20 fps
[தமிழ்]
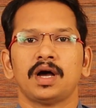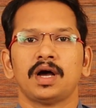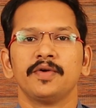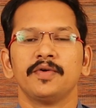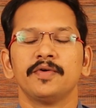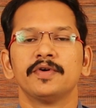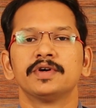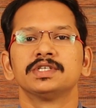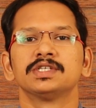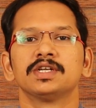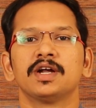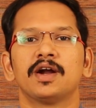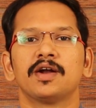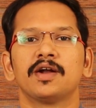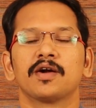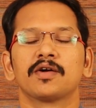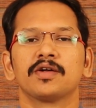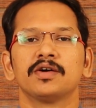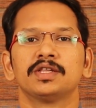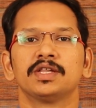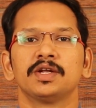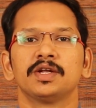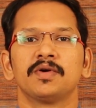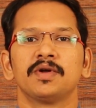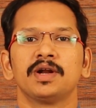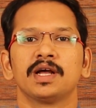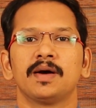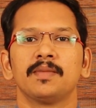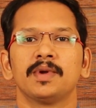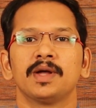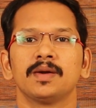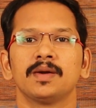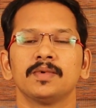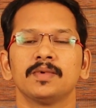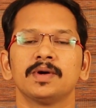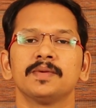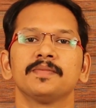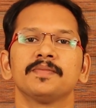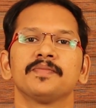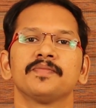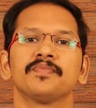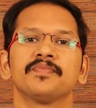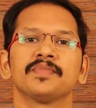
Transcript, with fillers: ஹாய் யூவர்ஸ் நான் டாக்டர் திருவள்ளு கமலா அறுமுகம்